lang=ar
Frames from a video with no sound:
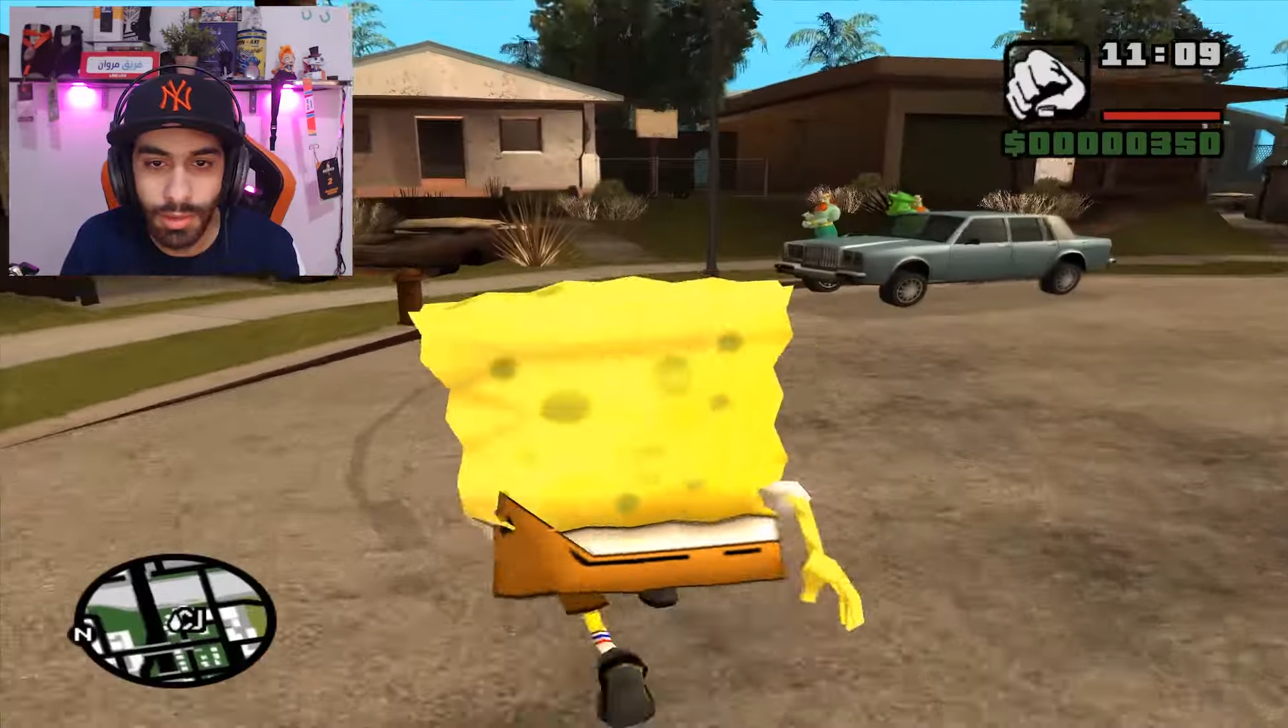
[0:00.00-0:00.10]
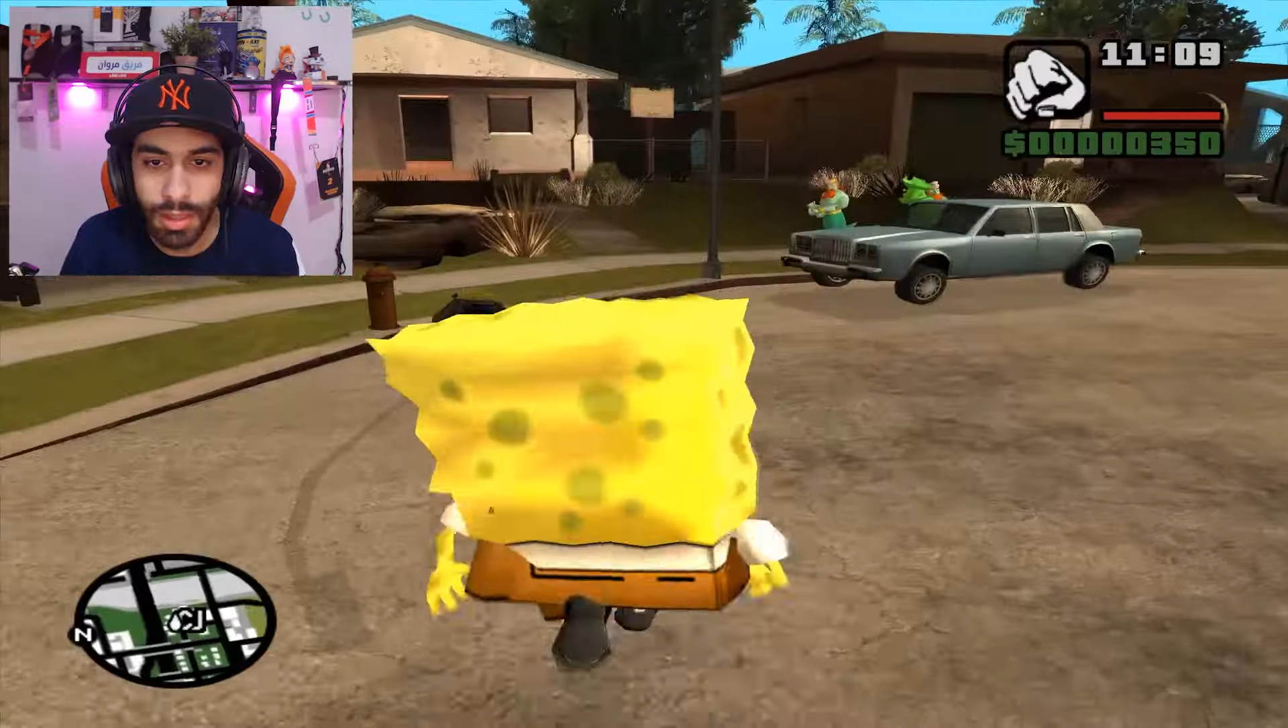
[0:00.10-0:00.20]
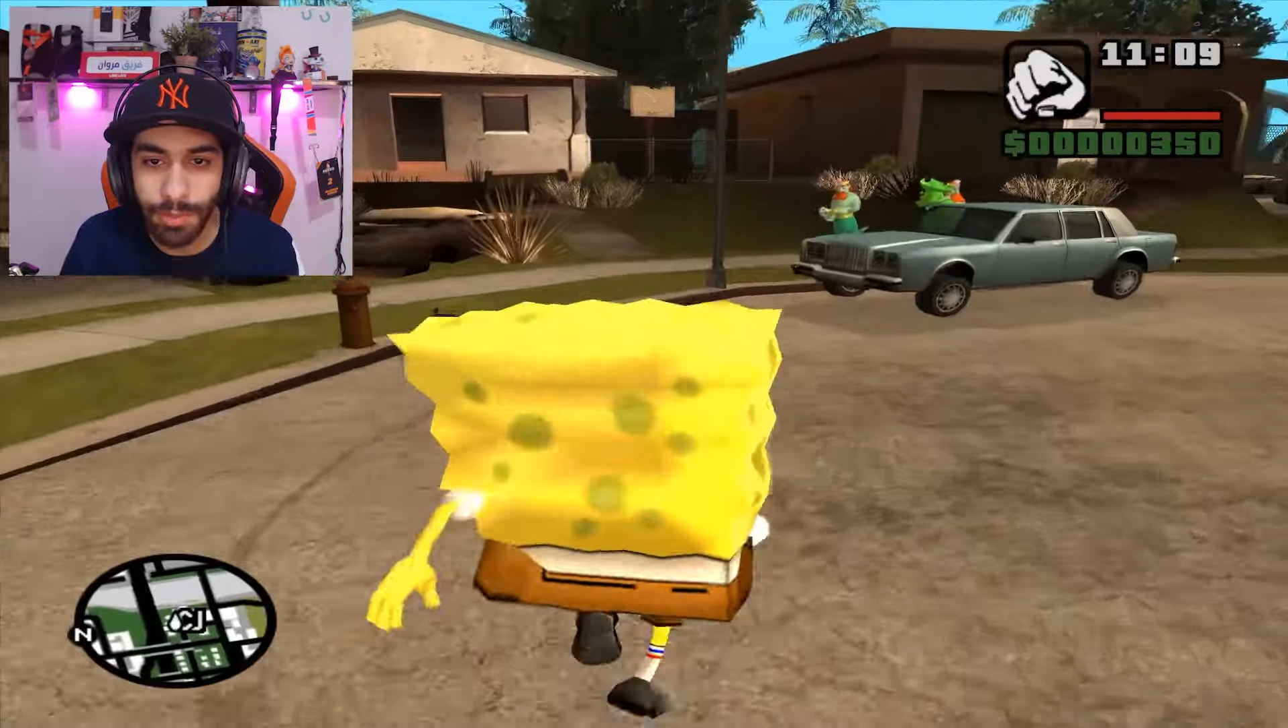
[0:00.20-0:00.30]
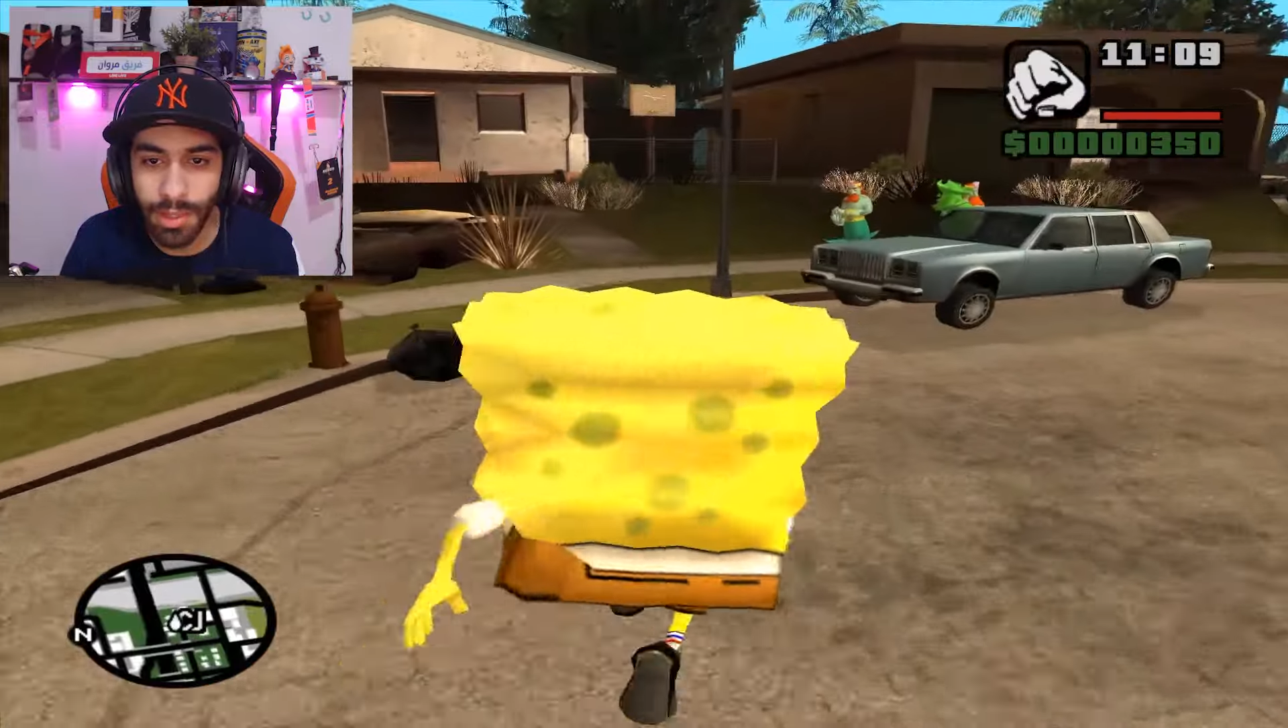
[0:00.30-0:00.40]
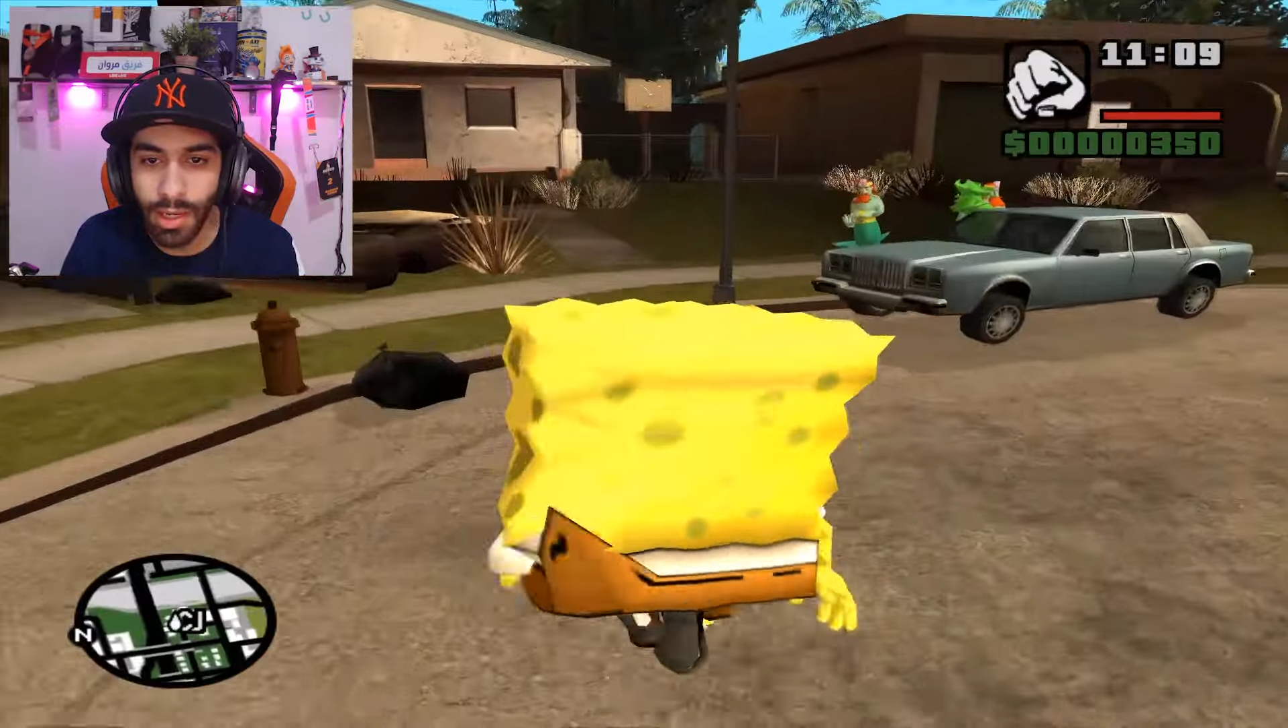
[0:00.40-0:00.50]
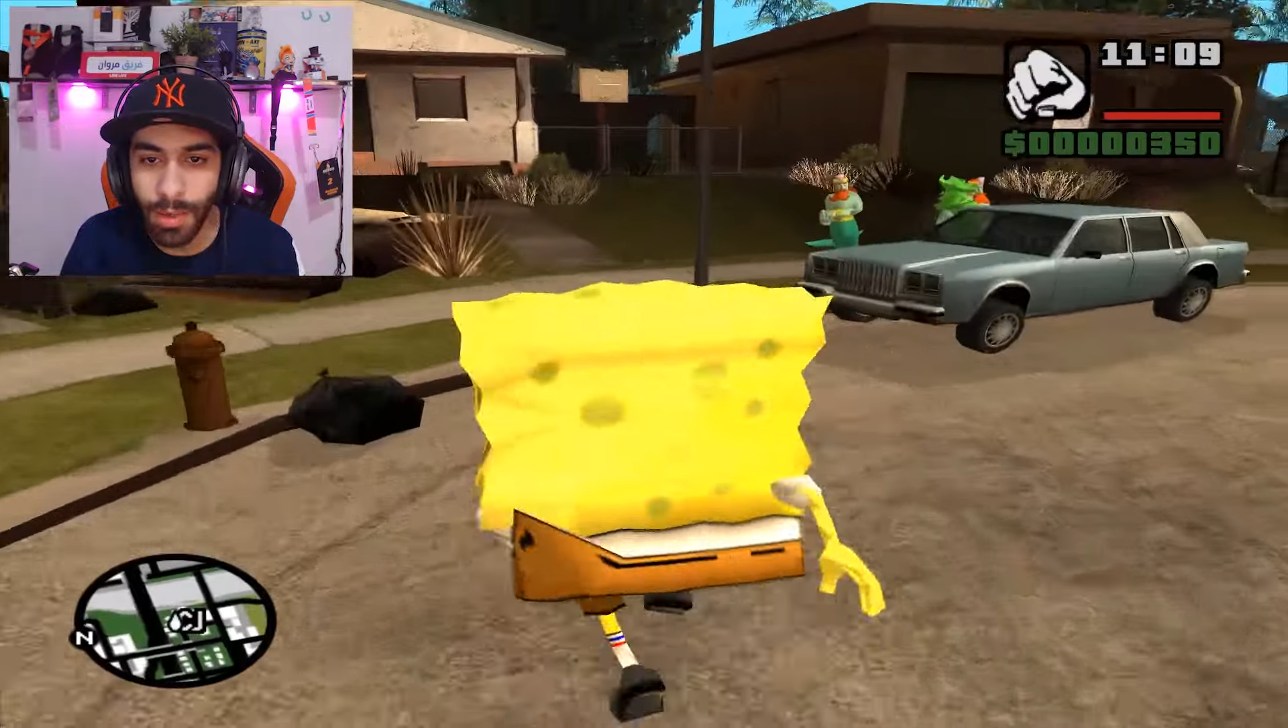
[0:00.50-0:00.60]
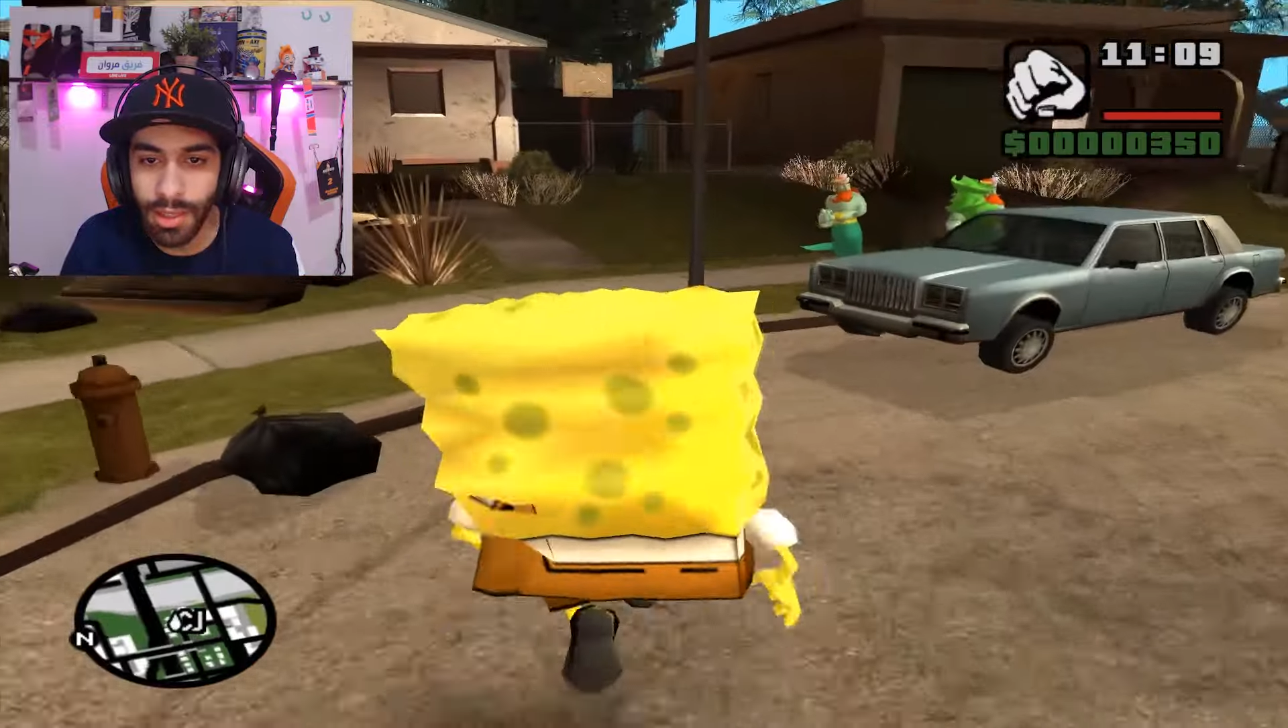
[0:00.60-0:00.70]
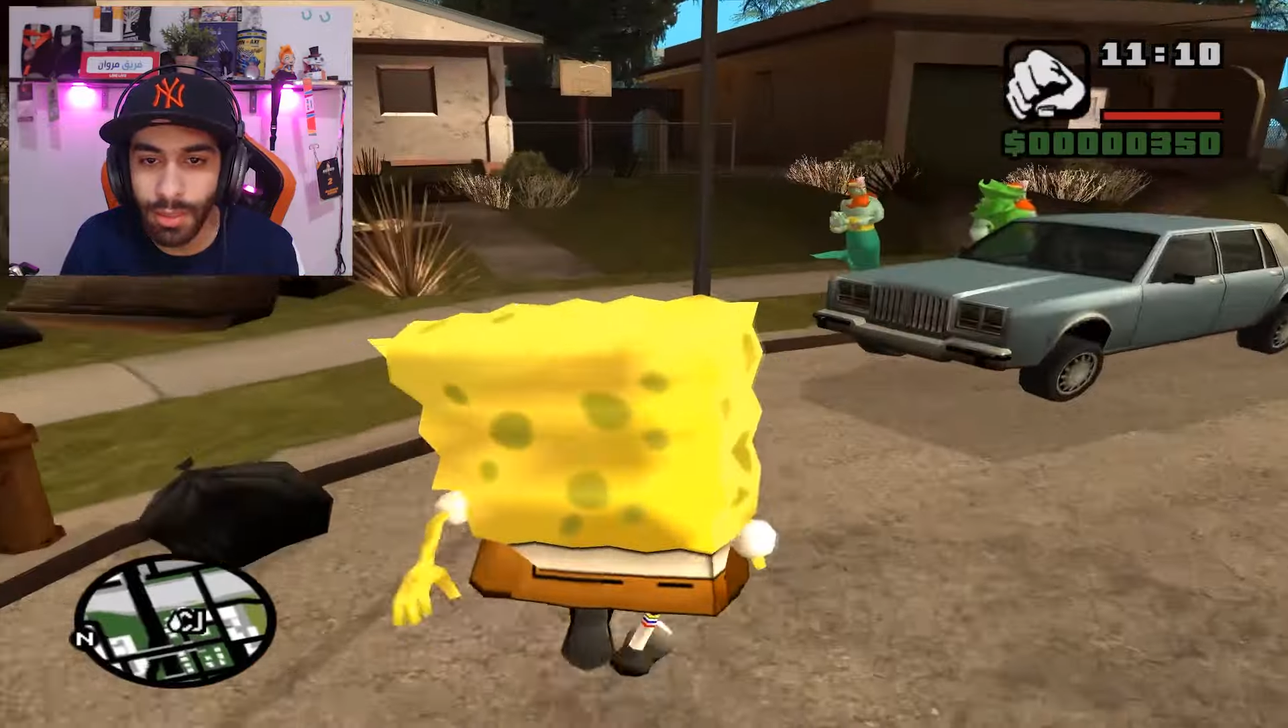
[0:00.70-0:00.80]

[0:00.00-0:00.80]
عصابتي يا جماعه